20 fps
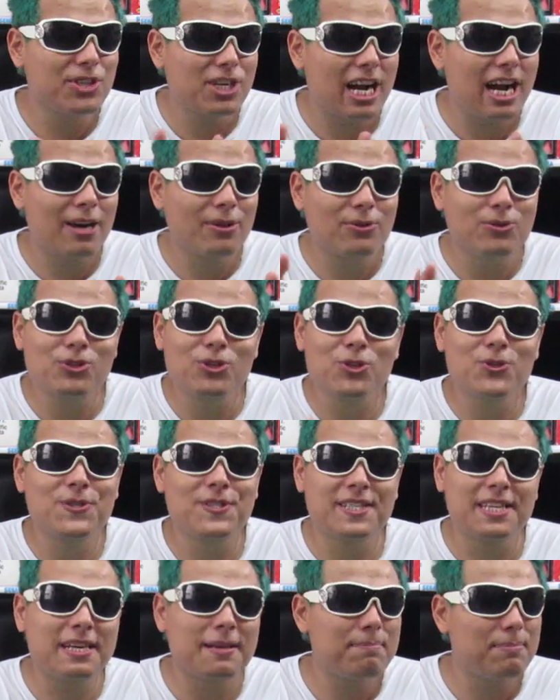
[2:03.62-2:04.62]
de cartuchos
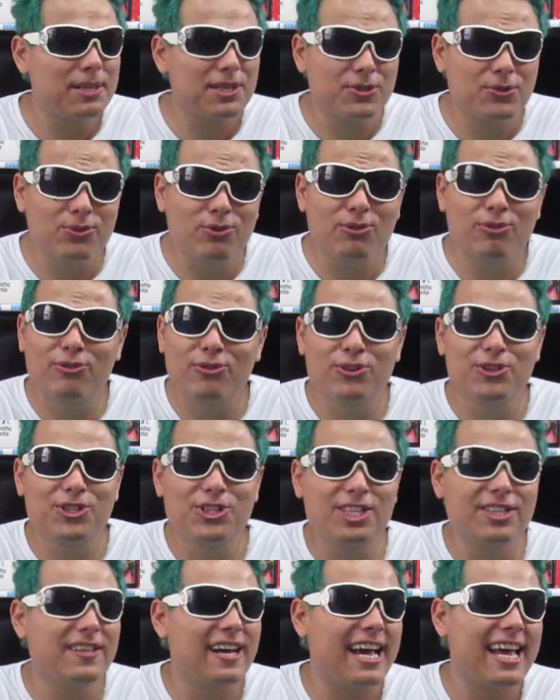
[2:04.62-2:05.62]
simples, tudo
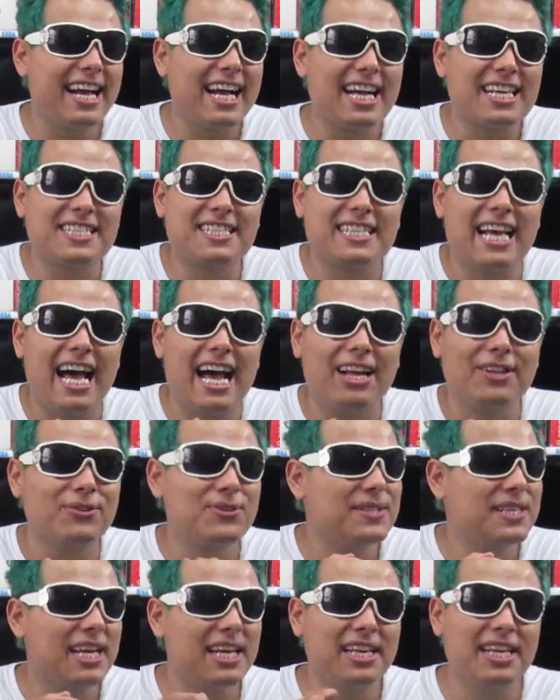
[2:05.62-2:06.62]
fodido, arregaçado,
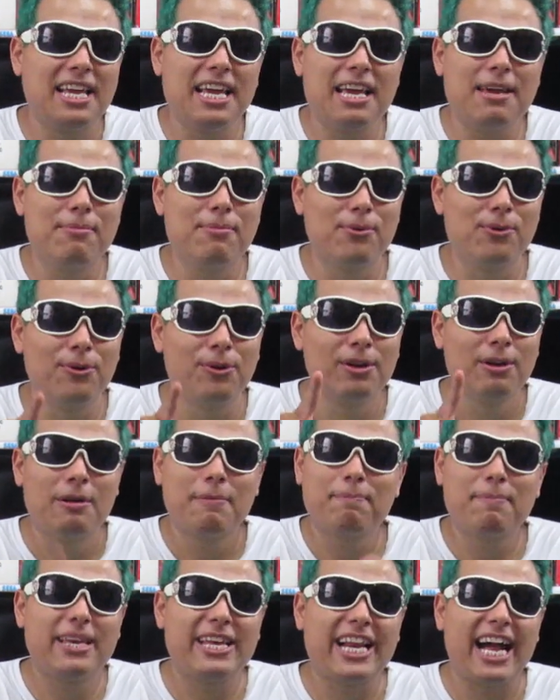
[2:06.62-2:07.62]
sem label,
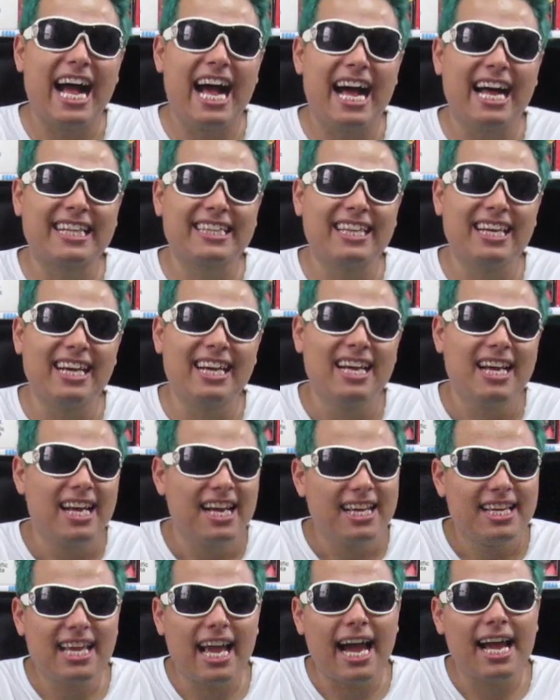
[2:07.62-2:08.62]
pirata.
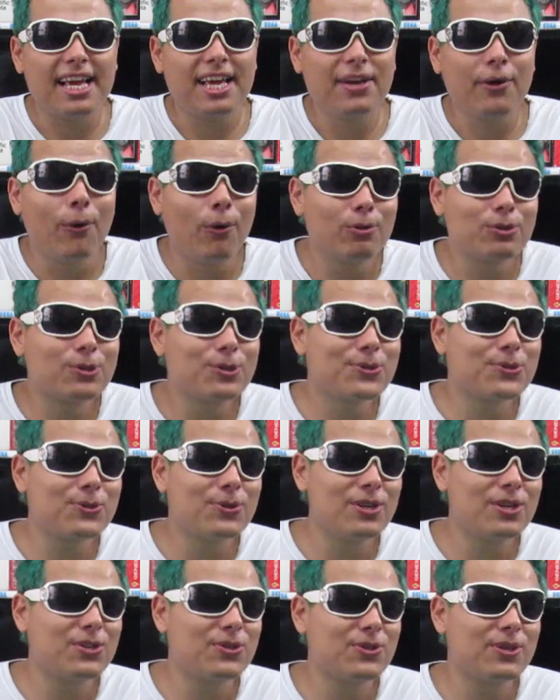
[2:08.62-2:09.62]
E aí outros
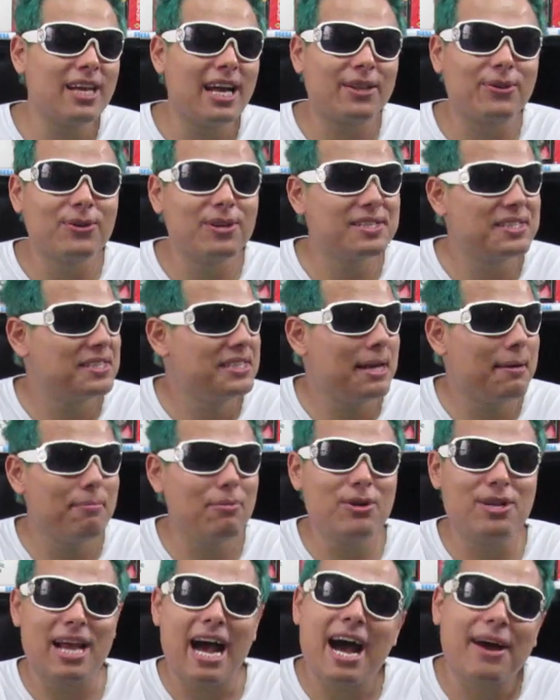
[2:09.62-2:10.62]
colecionadores
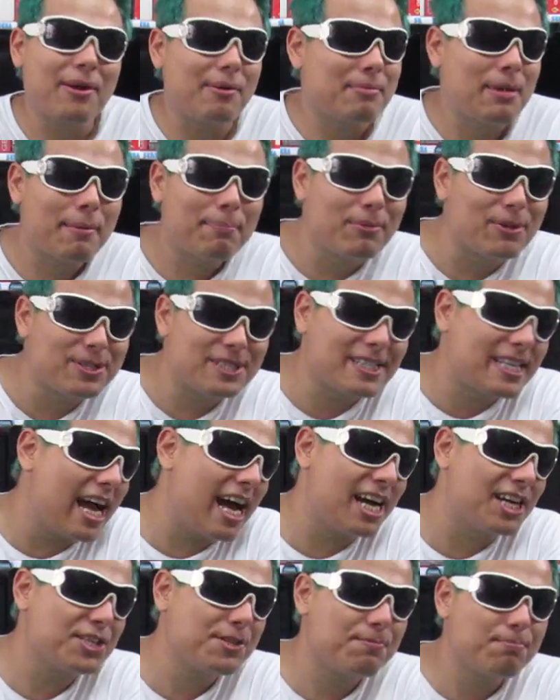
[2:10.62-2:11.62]
debulharam a minha
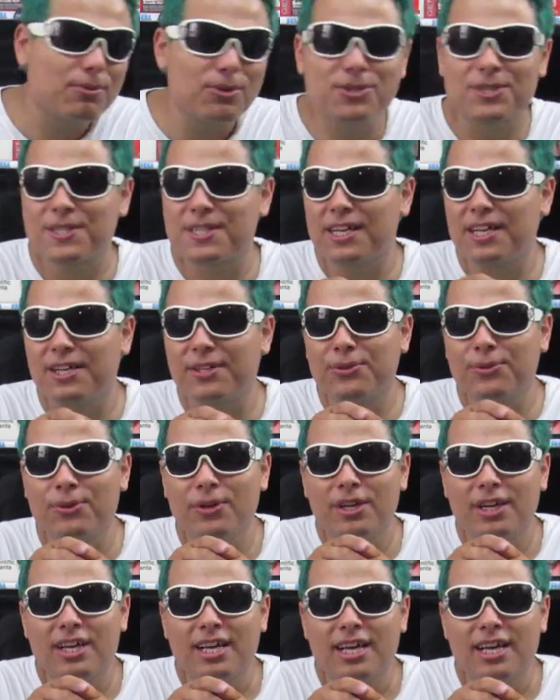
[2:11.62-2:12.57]
postagem, postando